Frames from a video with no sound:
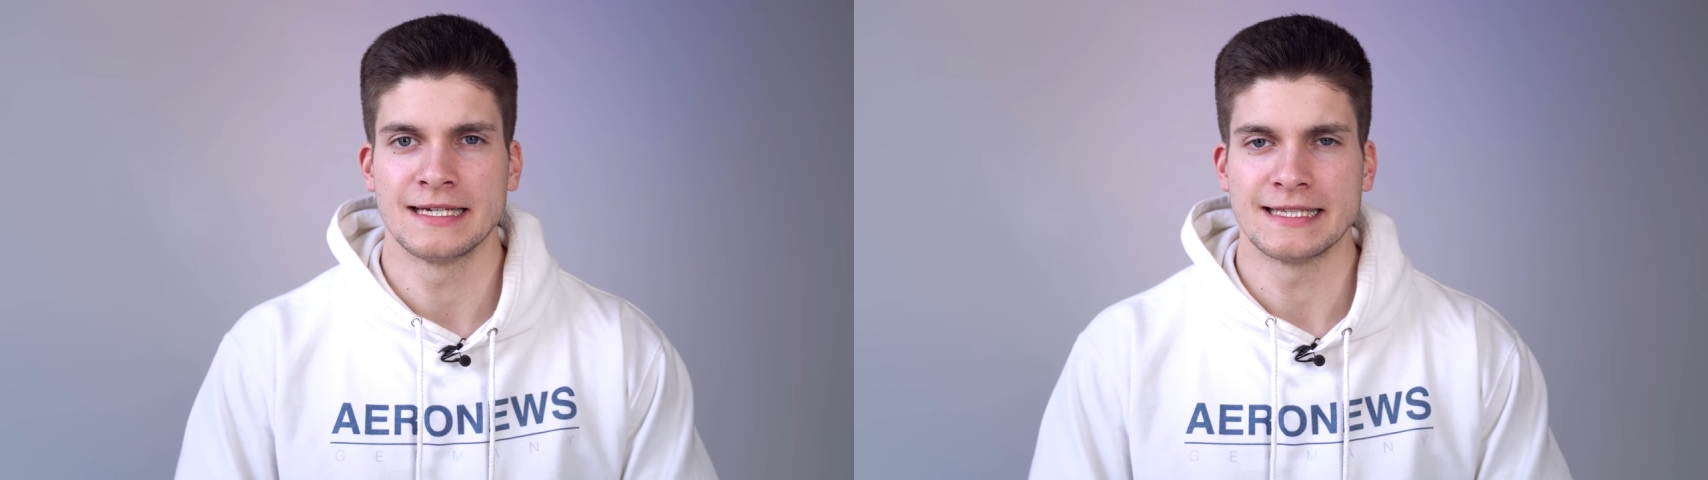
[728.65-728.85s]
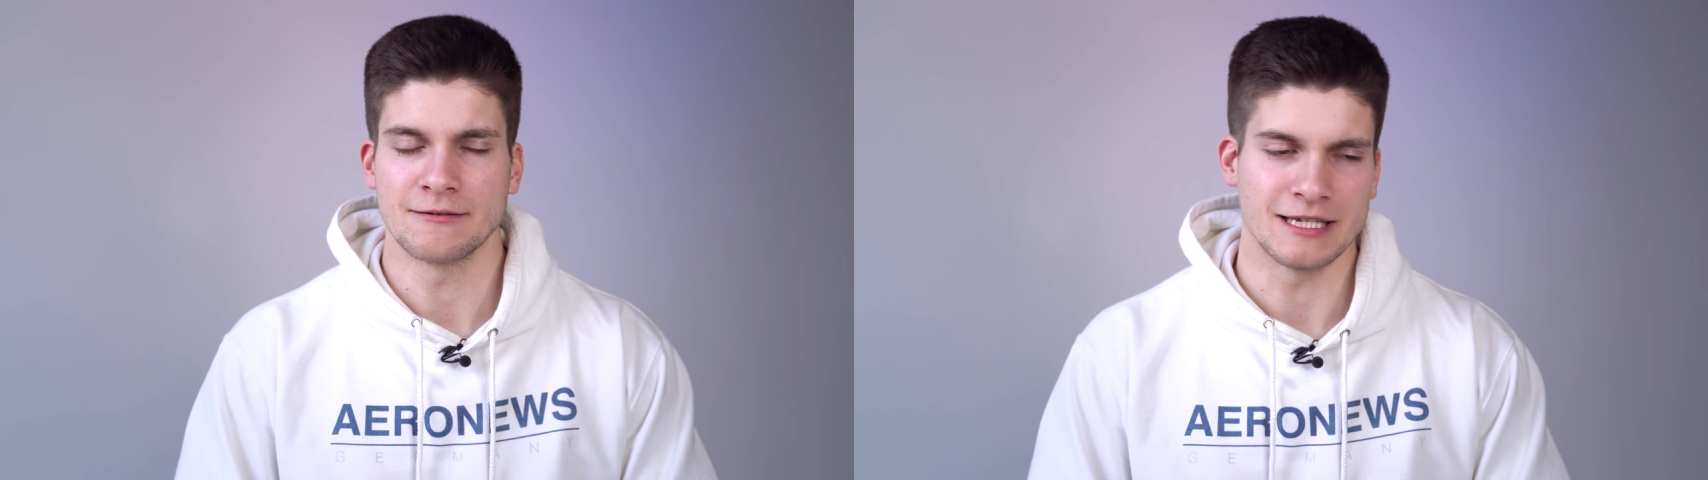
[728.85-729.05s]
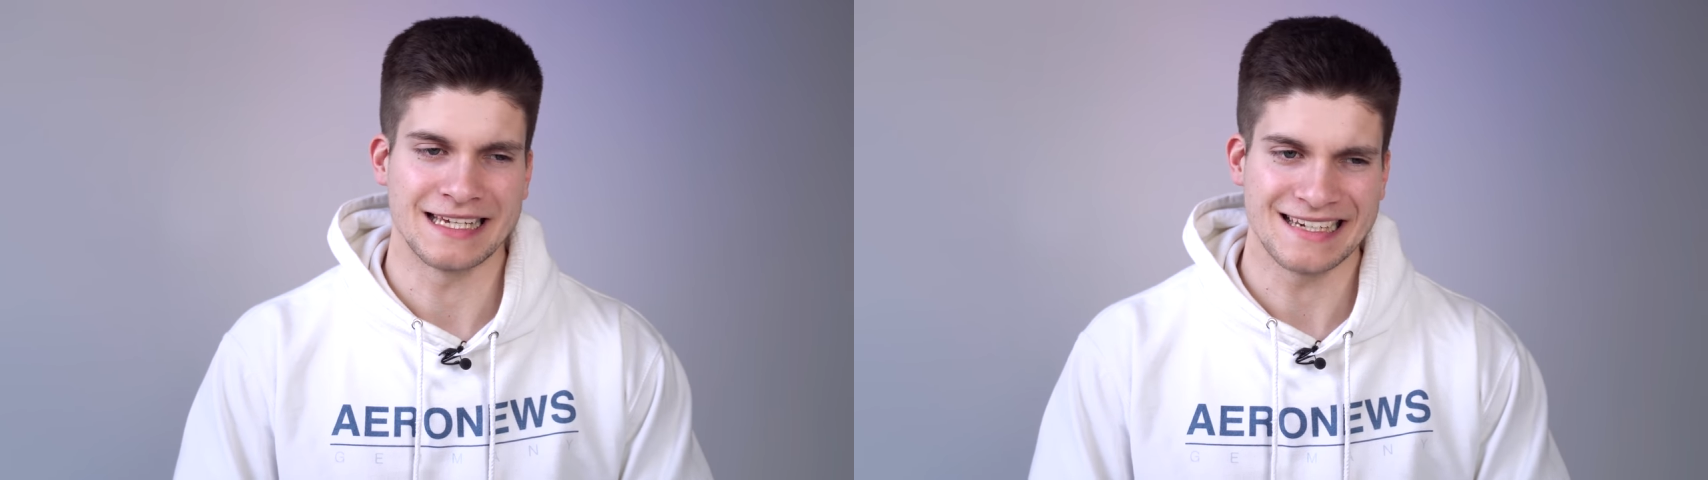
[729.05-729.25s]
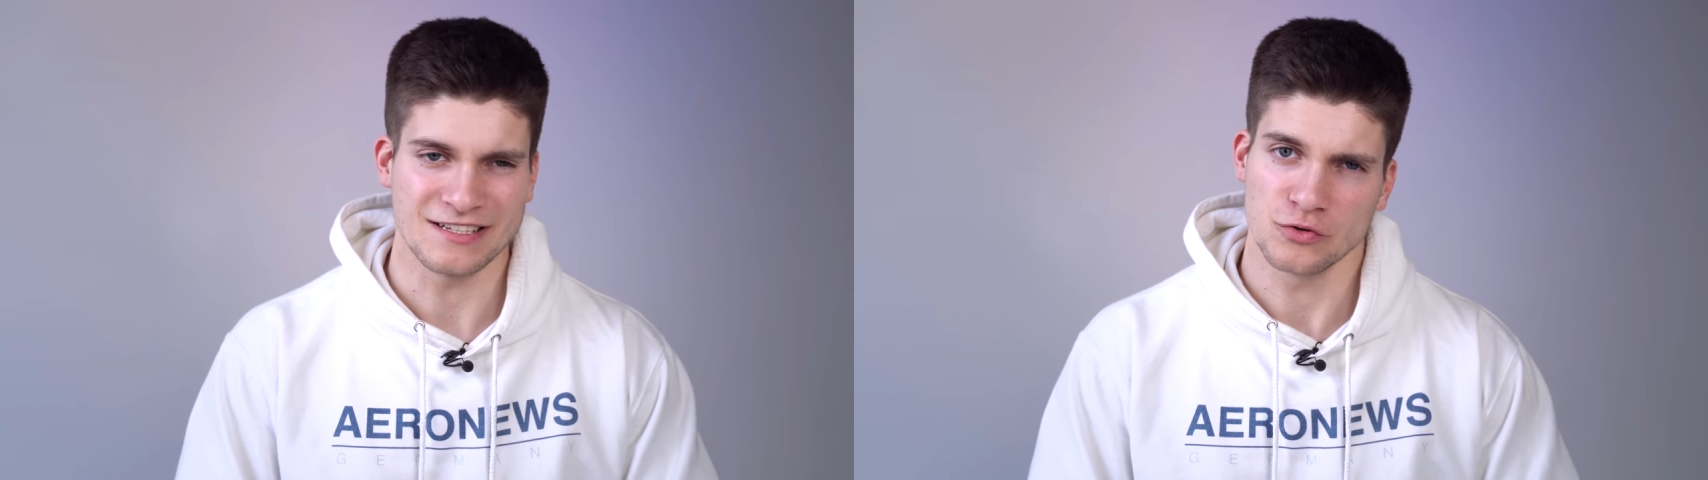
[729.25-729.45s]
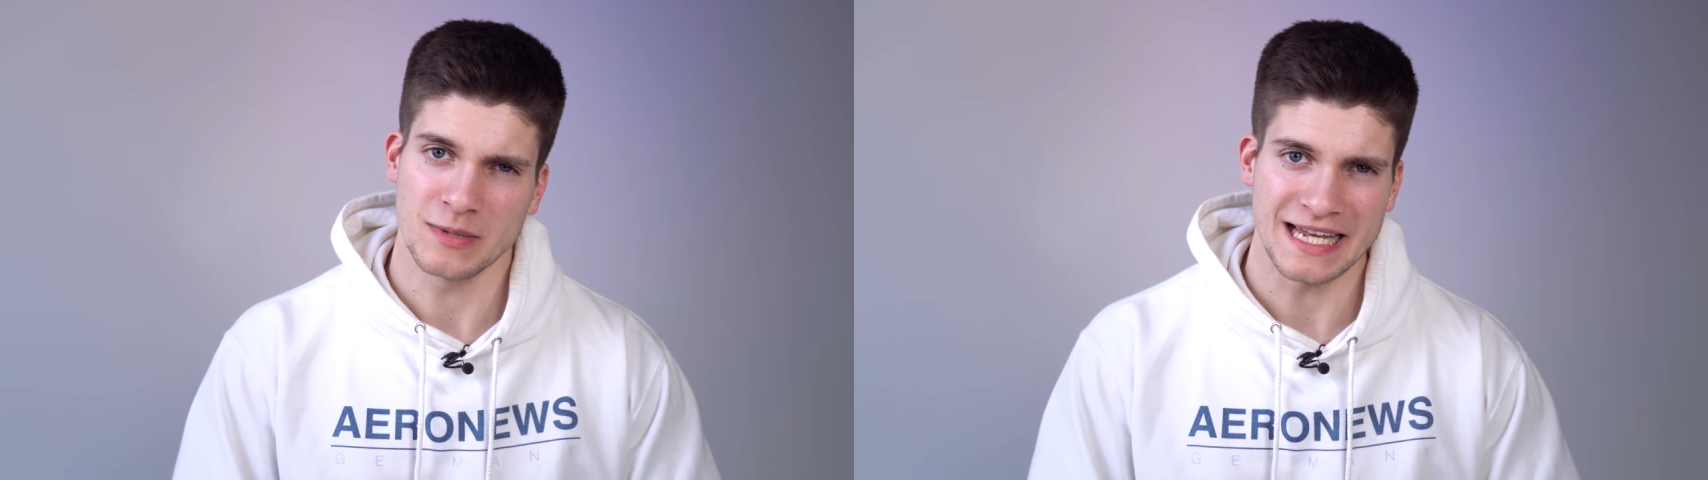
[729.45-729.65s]
Dabei ging das
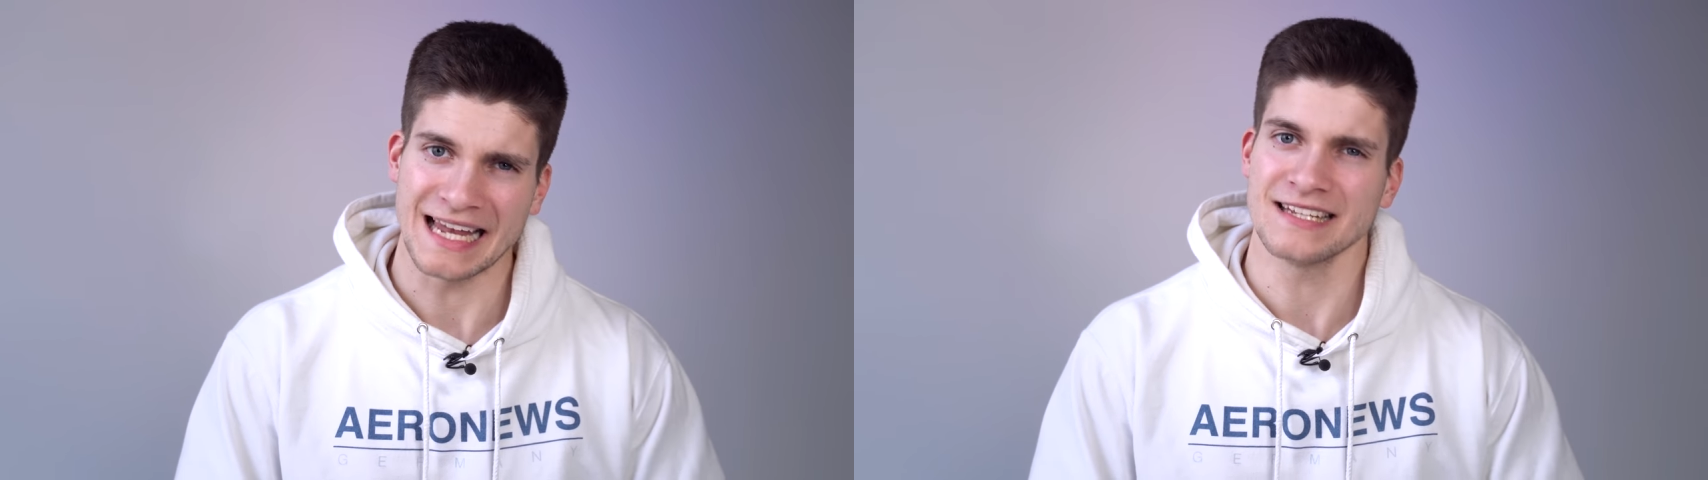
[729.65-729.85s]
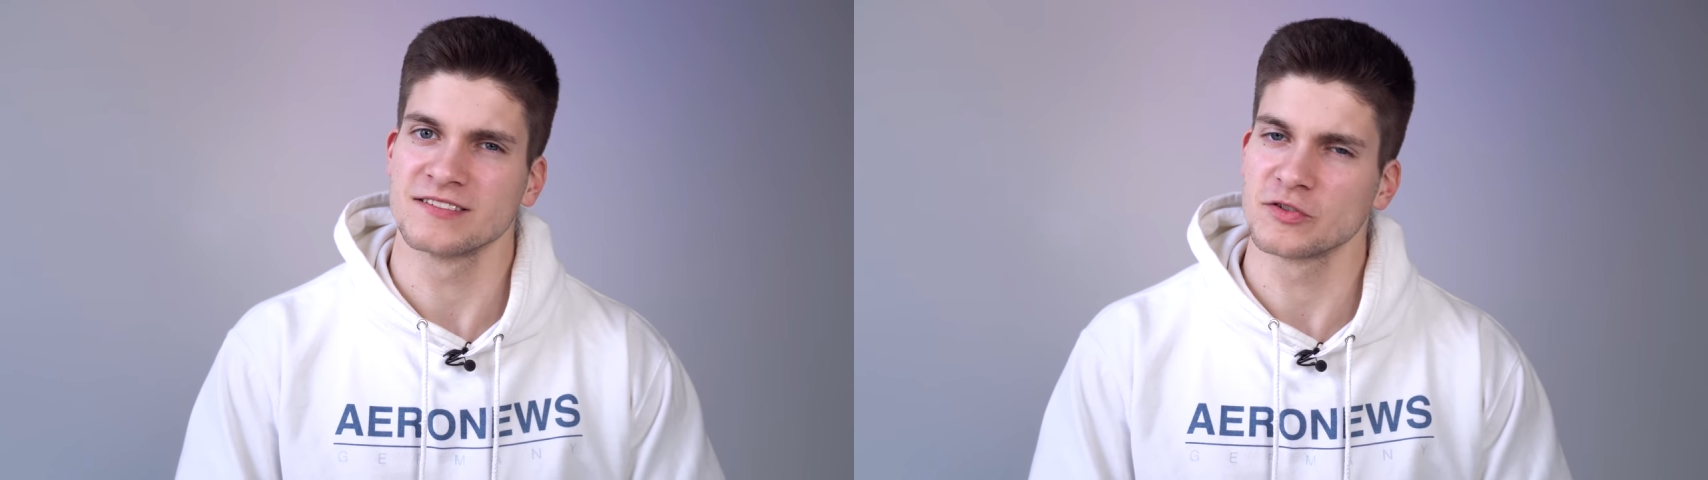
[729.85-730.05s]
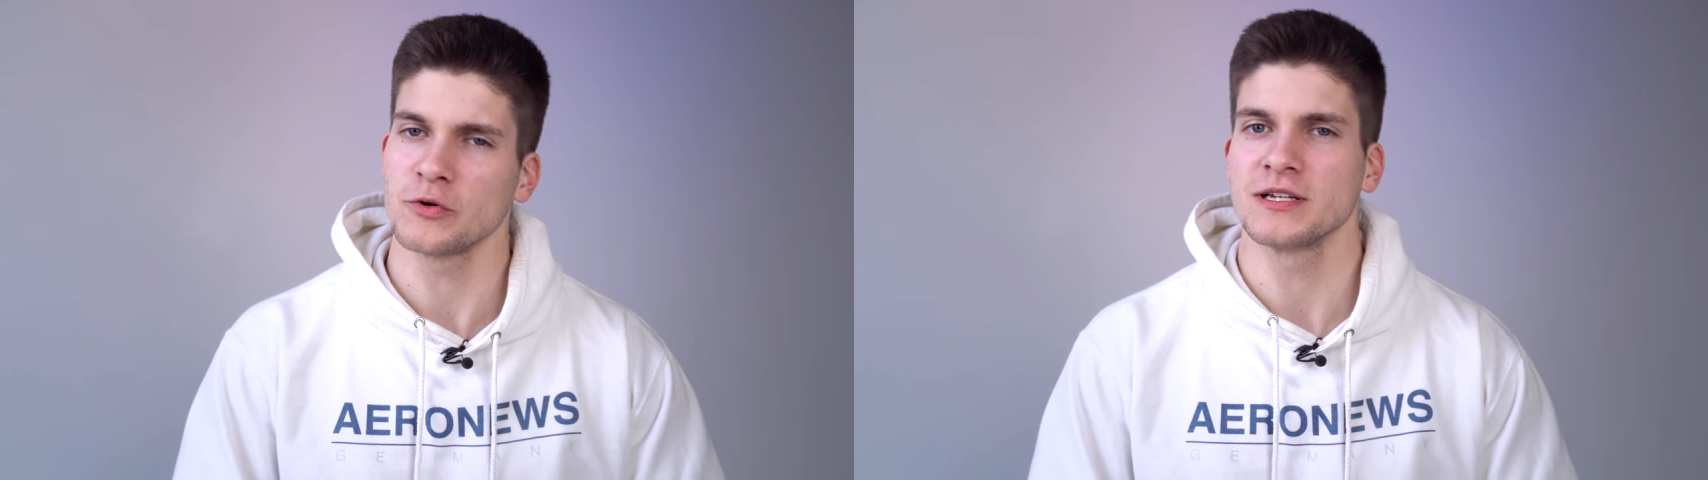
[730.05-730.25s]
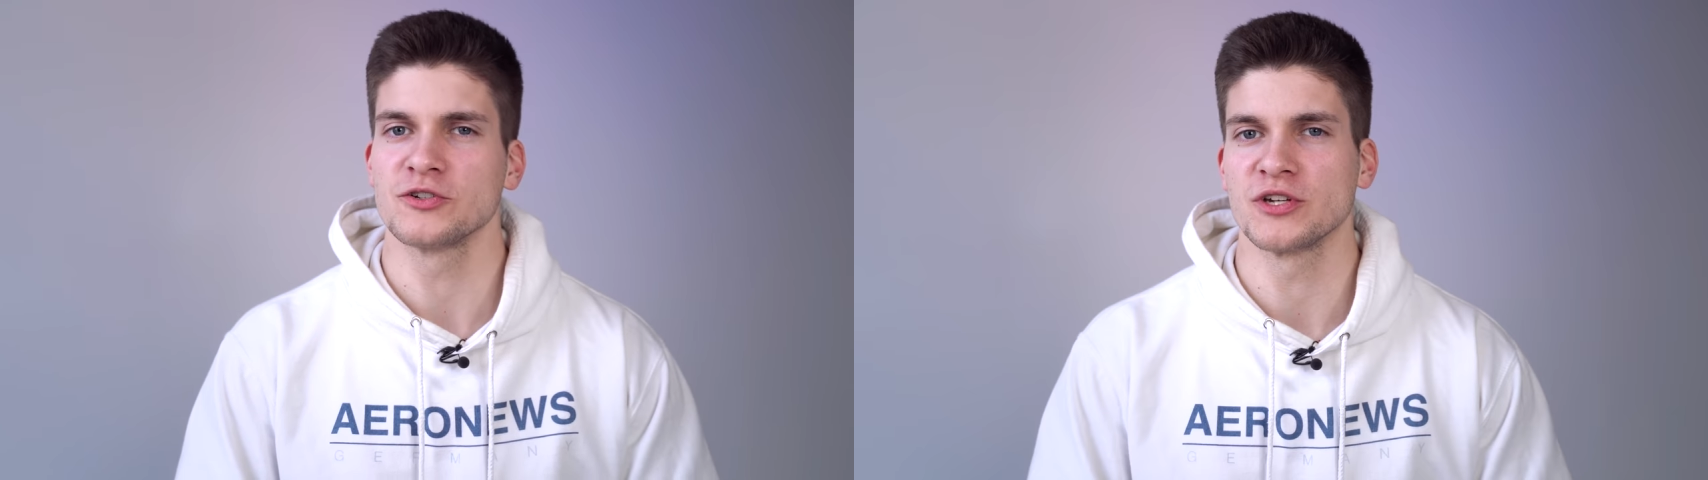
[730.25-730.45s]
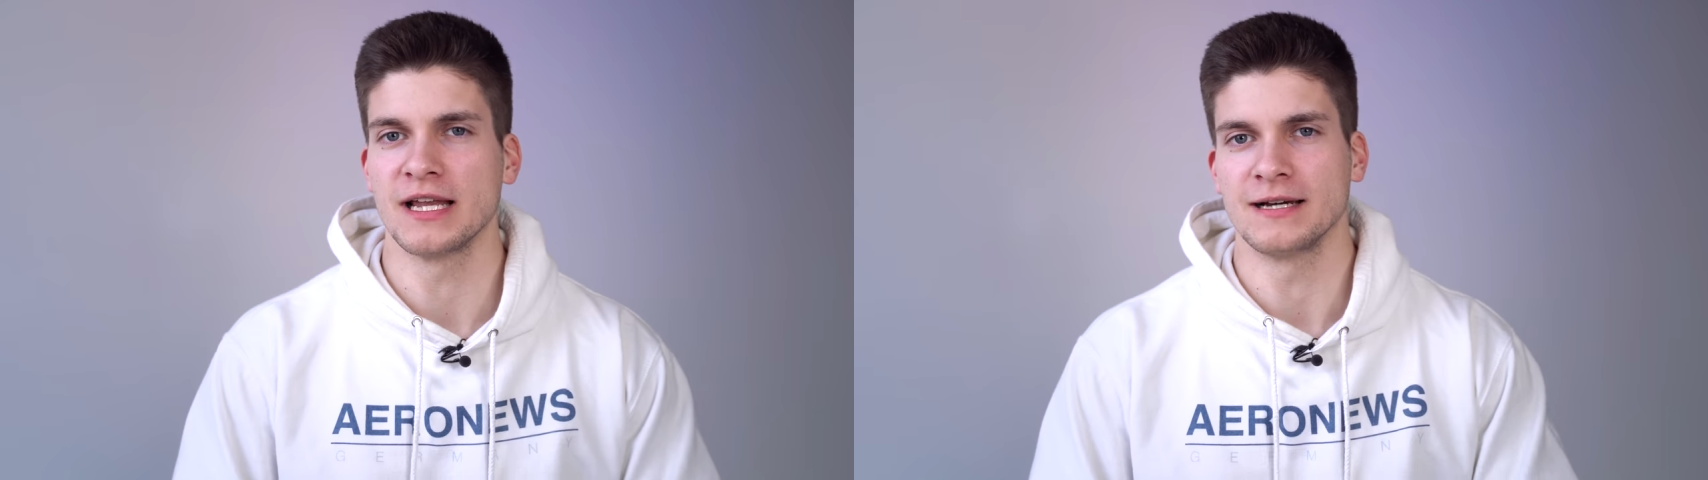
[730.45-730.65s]
schon mal alles deutlich
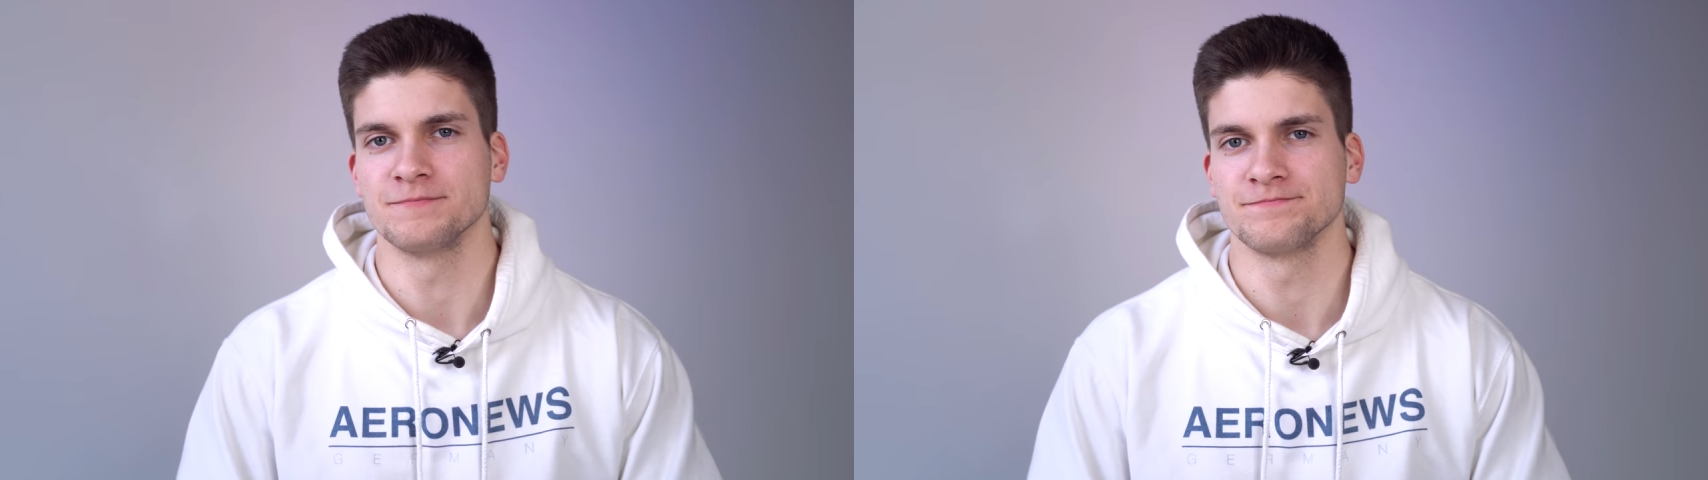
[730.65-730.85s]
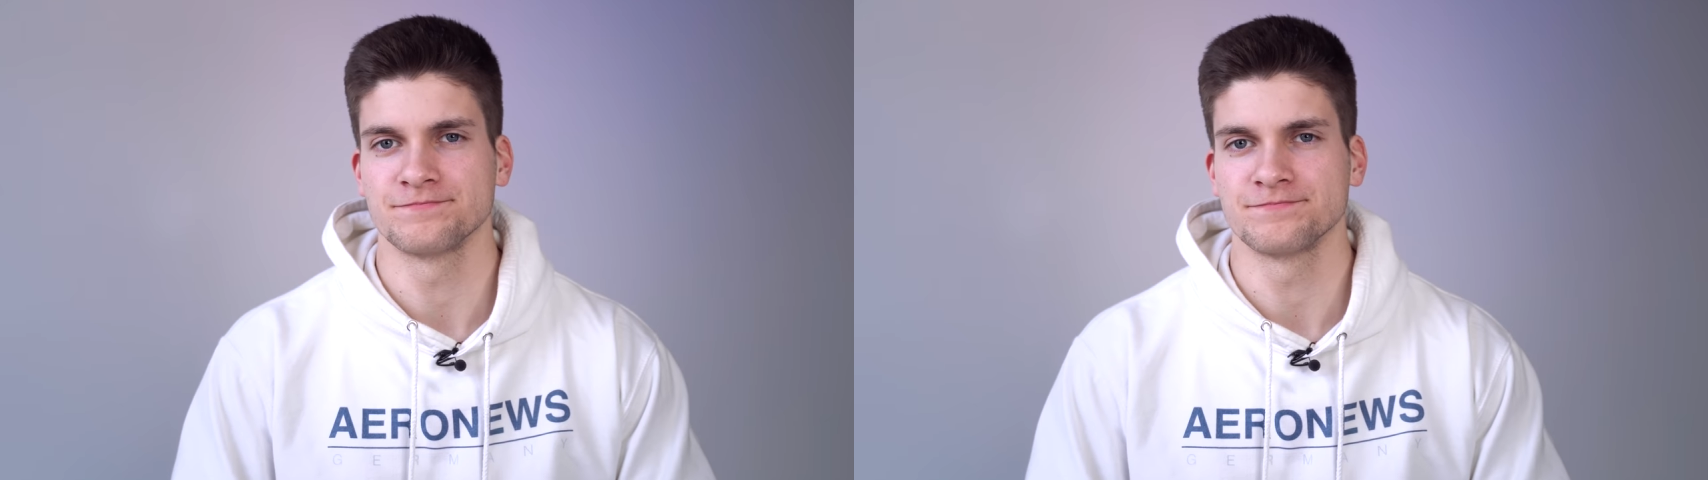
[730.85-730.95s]
schneller.